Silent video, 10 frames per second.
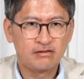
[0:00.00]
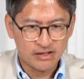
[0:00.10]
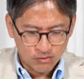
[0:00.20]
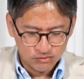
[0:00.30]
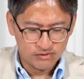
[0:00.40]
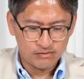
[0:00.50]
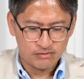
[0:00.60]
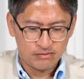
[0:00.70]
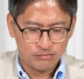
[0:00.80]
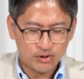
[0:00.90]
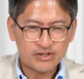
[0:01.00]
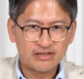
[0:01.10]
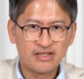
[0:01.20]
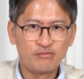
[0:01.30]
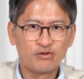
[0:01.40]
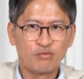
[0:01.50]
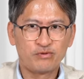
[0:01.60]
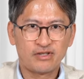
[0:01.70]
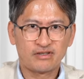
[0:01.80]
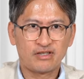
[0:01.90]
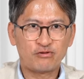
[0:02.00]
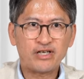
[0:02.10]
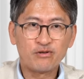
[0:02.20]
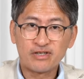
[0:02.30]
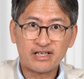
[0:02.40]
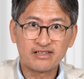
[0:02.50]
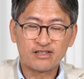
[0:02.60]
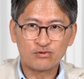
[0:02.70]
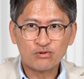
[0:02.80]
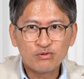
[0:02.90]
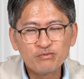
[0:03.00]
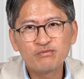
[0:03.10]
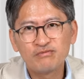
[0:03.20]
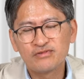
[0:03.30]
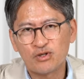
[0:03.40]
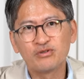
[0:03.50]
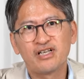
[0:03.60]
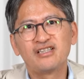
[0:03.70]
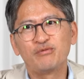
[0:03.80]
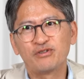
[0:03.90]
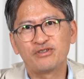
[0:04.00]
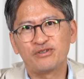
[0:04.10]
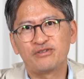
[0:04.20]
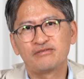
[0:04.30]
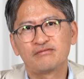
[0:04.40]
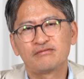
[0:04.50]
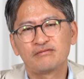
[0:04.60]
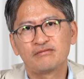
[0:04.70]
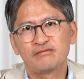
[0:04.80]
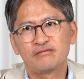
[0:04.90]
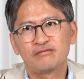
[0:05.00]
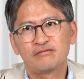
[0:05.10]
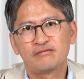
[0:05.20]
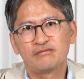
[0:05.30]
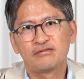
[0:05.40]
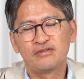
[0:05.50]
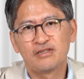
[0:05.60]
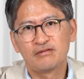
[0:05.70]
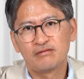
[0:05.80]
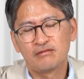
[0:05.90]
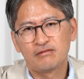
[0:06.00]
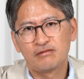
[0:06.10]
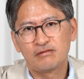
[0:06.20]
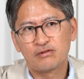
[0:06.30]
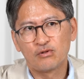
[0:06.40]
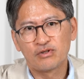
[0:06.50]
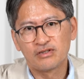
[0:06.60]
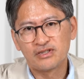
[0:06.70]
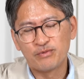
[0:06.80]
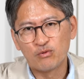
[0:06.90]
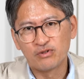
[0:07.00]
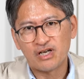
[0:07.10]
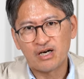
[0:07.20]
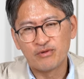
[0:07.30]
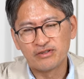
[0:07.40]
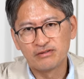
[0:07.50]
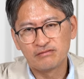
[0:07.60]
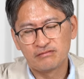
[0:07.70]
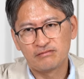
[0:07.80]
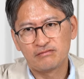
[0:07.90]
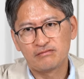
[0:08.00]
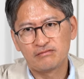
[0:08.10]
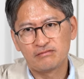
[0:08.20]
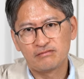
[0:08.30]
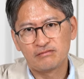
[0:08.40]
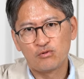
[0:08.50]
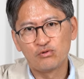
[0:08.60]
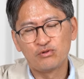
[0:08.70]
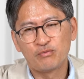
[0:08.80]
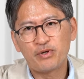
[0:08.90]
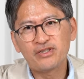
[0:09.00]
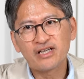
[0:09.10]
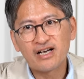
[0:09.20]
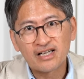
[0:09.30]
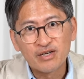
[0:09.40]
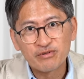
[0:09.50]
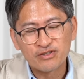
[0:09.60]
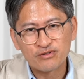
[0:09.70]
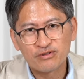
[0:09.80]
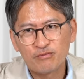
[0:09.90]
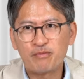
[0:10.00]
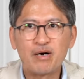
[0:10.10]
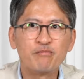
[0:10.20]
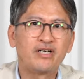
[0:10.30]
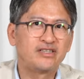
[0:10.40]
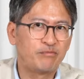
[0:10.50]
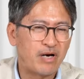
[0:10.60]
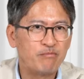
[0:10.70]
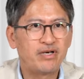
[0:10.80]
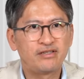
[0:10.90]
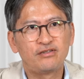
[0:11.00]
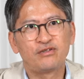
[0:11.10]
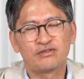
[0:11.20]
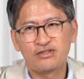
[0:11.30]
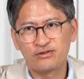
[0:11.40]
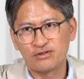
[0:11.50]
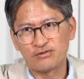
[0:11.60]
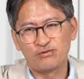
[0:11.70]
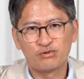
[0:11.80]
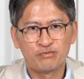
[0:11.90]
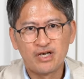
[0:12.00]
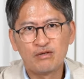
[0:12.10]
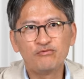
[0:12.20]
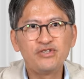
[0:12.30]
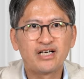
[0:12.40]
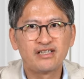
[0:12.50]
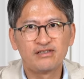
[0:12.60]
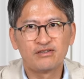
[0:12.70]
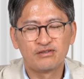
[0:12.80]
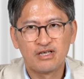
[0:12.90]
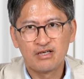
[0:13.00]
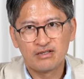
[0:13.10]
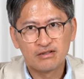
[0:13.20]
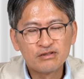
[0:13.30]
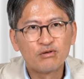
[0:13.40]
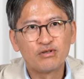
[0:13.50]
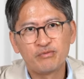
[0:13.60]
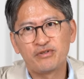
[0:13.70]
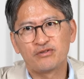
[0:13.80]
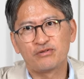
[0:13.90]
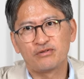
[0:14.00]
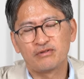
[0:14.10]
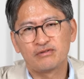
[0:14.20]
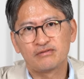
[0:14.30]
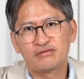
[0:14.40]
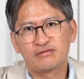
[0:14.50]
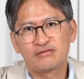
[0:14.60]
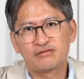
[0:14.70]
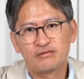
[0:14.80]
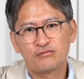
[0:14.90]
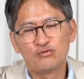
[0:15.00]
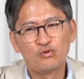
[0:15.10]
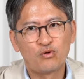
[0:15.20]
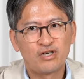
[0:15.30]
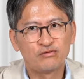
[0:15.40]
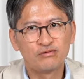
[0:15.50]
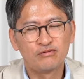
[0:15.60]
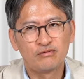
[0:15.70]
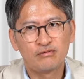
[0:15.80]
제가 오늘 평상시에 입는 것보다 이렇게 촬영을 하니까 조금 정장을 입었어요. 근데 저녁에 집에 온 다음에는 옷을 좀 편하게 갈아입겠죠? 반바지에 반팔 티셔츠, 티셔츠도 좀 문양이 있는 그런 걸 입겠죠. 운동화도